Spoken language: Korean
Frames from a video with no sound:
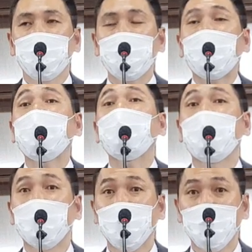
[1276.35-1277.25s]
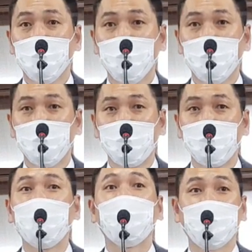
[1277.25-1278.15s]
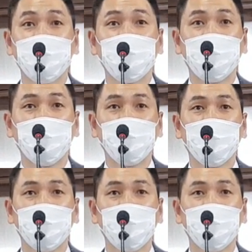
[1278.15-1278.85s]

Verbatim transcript: 잘해라 이 얘기를 하시는 거예요.